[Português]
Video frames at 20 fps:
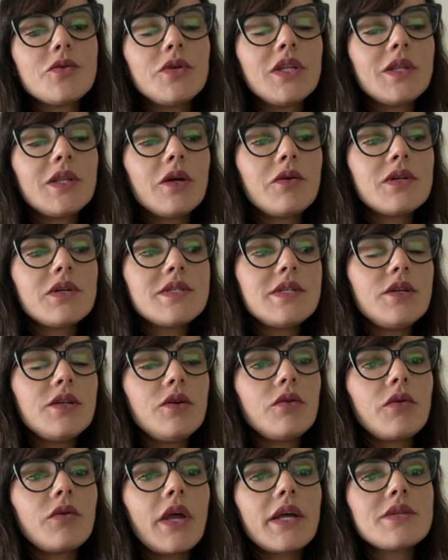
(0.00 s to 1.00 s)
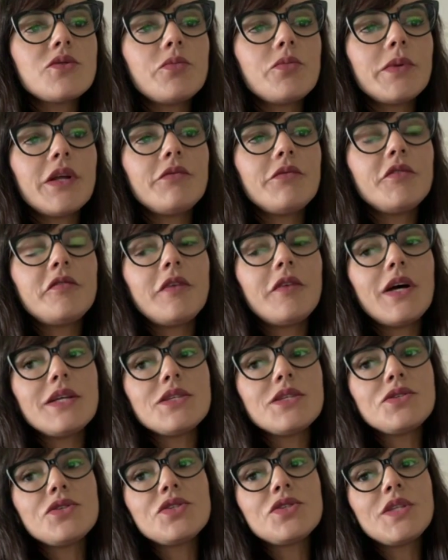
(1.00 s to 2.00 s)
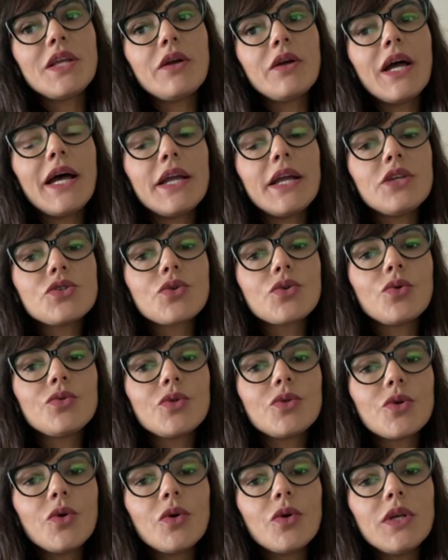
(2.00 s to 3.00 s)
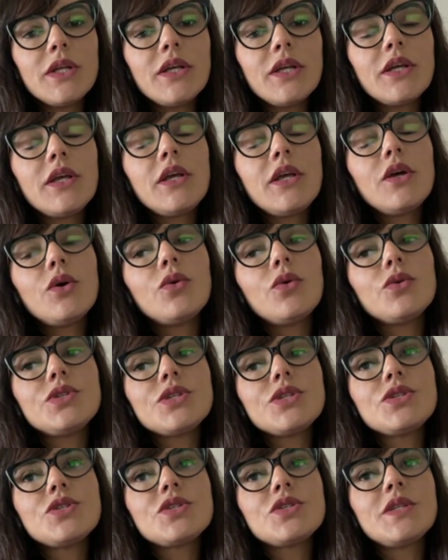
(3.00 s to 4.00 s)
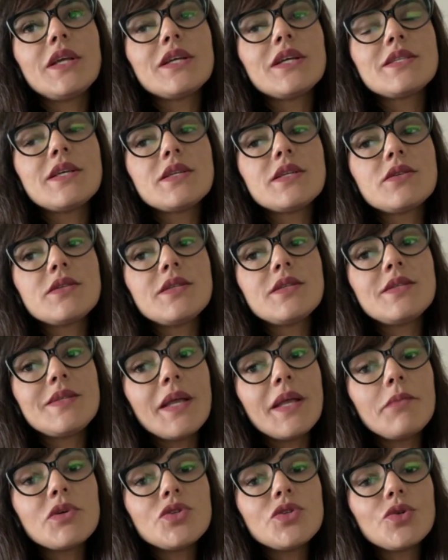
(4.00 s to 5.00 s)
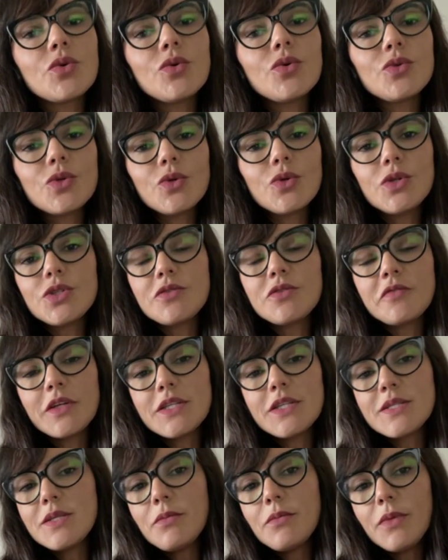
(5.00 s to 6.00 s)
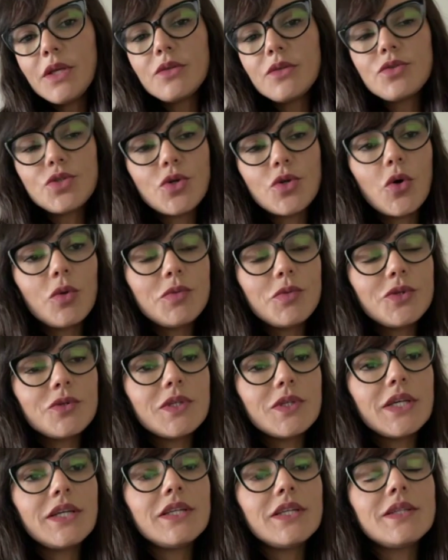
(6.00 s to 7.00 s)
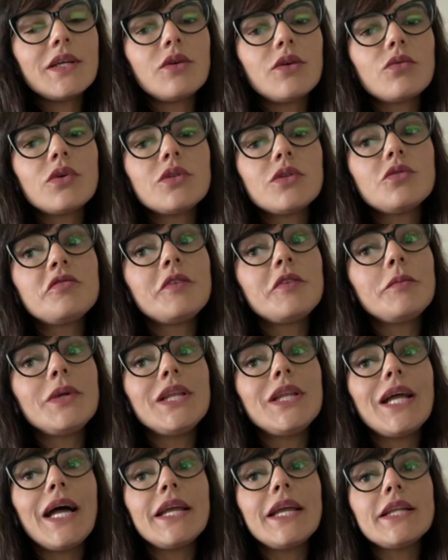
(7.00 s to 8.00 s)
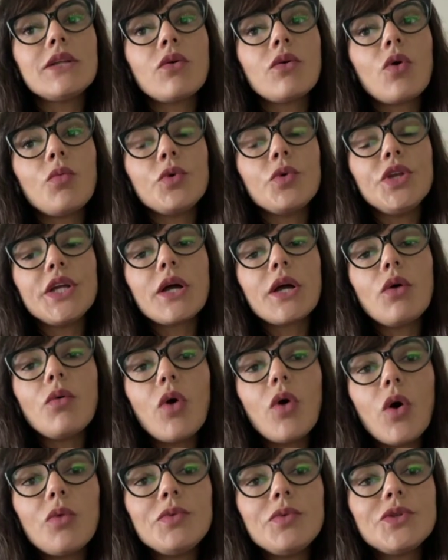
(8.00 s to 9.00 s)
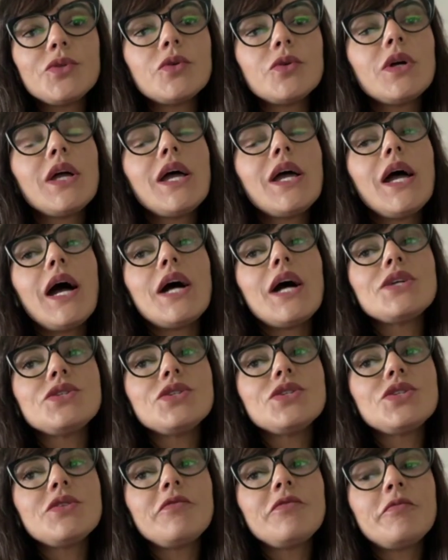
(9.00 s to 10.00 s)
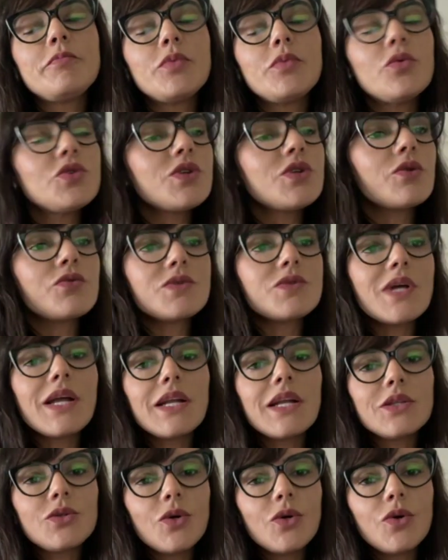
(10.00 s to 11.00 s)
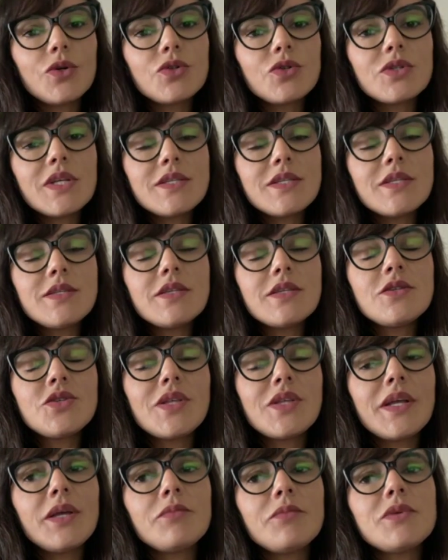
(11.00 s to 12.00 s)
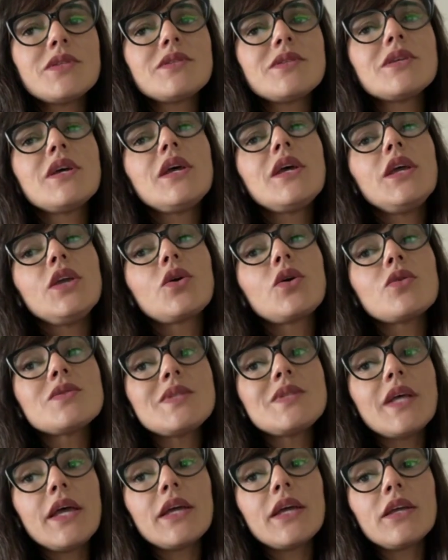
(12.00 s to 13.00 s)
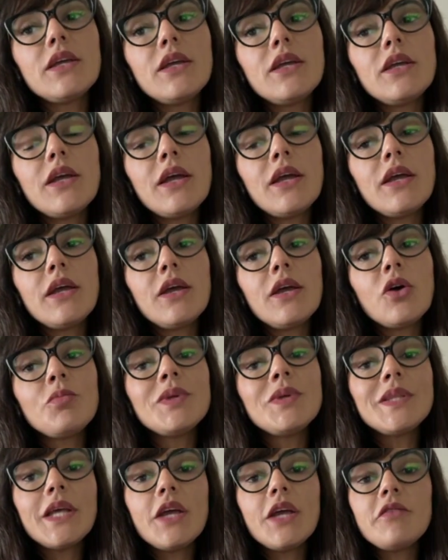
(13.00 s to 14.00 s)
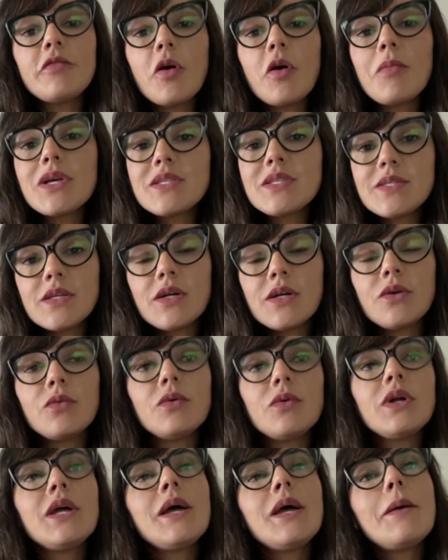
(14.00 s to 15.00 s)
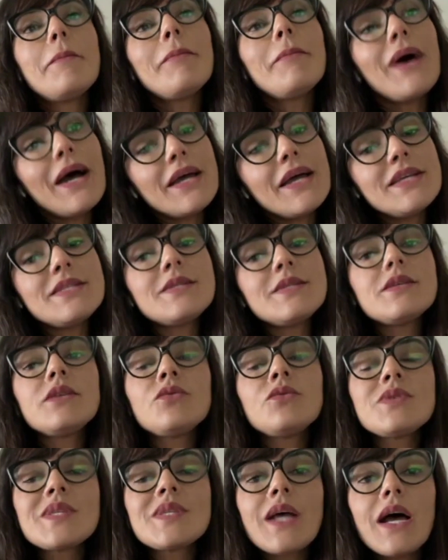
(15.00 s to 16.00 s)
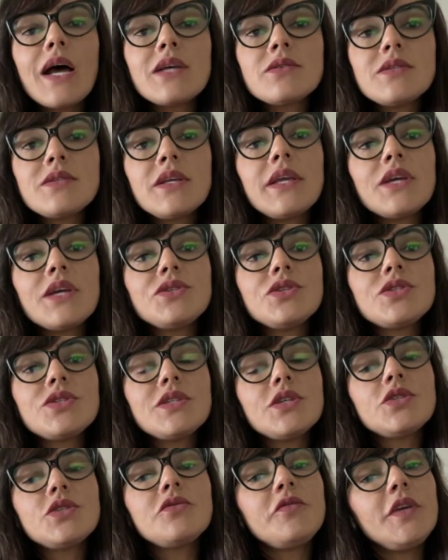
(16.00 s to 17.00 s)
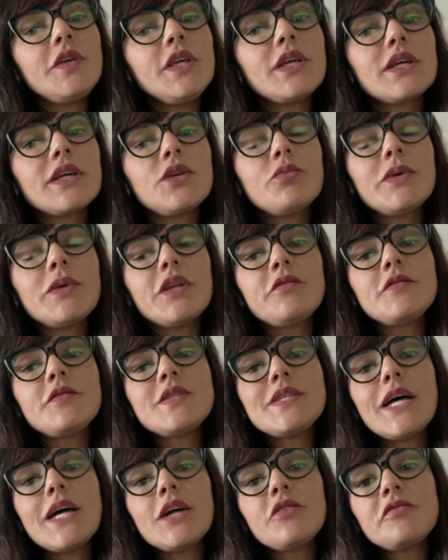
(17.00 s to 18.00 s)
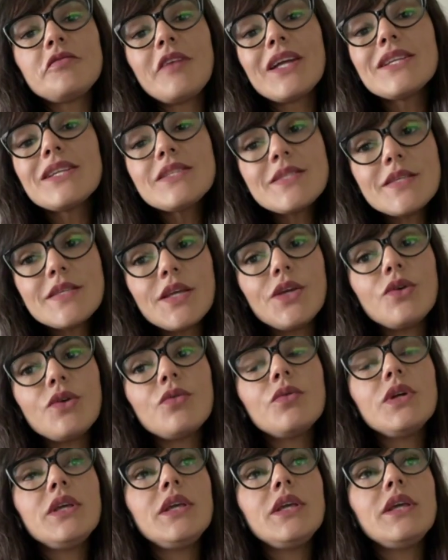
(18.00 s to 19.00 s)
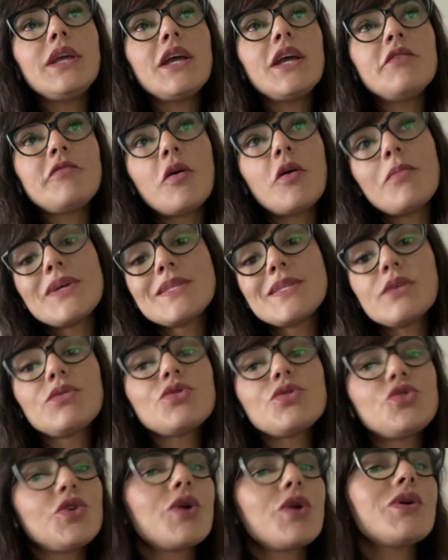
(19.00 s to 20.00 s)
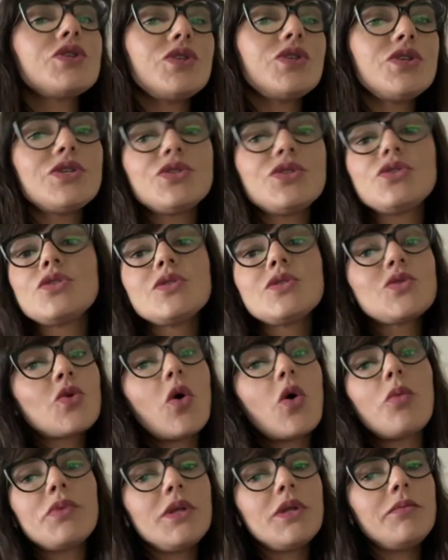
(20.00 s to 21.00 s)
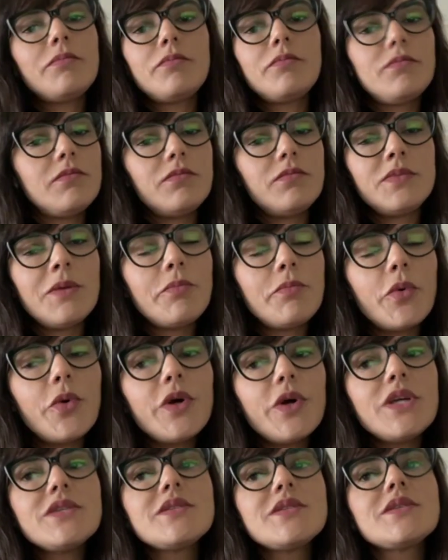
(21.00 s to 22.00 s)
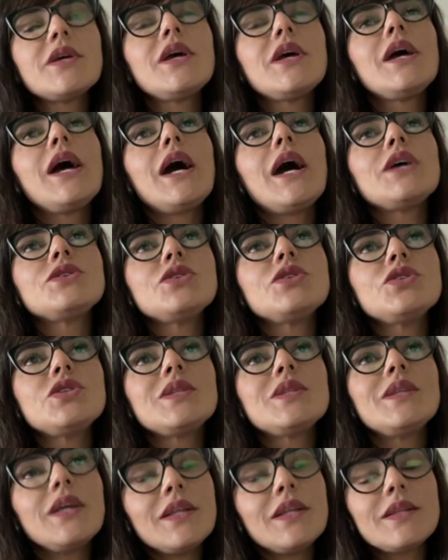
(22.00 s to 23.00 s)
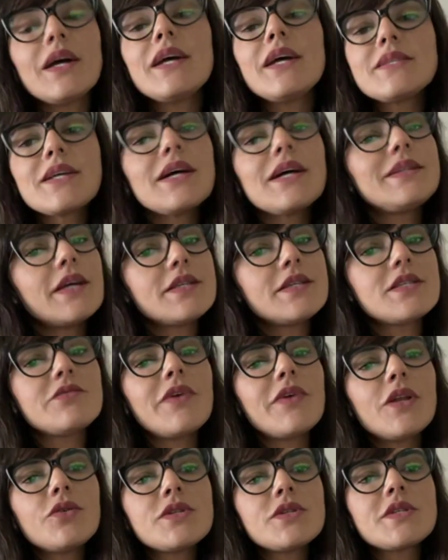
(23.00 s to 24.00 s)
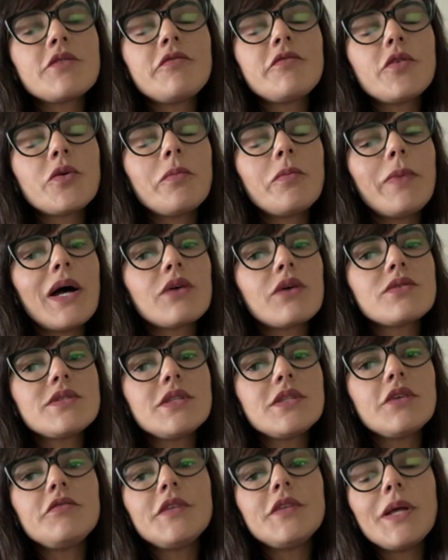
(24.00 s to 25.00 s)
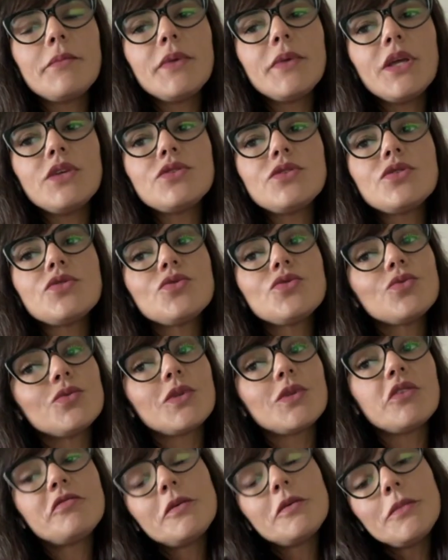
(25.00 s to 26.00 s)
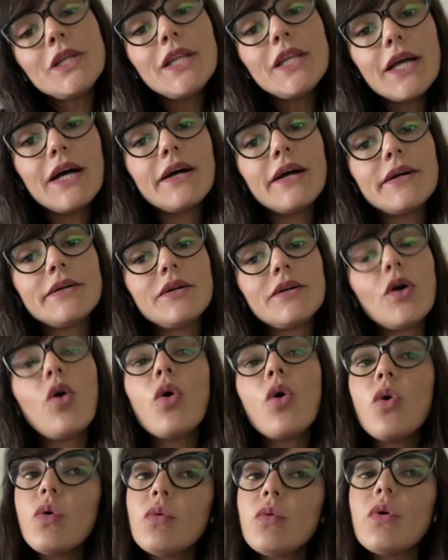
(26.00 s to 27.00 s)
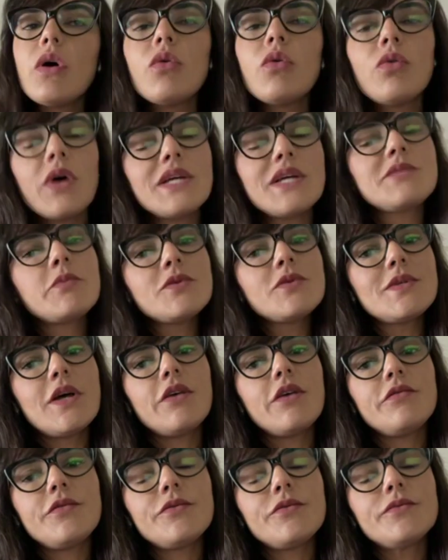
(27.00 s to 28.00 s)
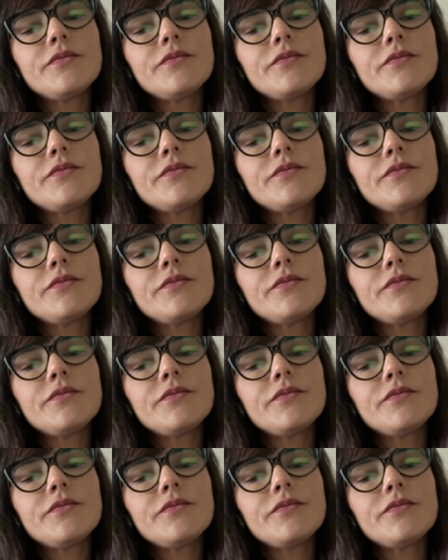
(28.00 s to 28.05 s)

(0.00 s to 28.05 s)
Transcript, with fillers: Então, assim, o que a SUPREV faz? A gente tem a área de controle onde a gente tem acesso a sistemas de controle de falecimento, de óbito, né? Então, quando o familiar ele não comunica o óbito, a gente puxa alguns relatórios desses sistemas e consegue é, obter a informação. Mas, nos casos em que a gente identifica que o beneficiário faleceu e a informação não chegou a gente, a gente descobre depois, a gente tenta resgatar esses valores que foram pagos indevidamente junto ao familiar ou o responsável.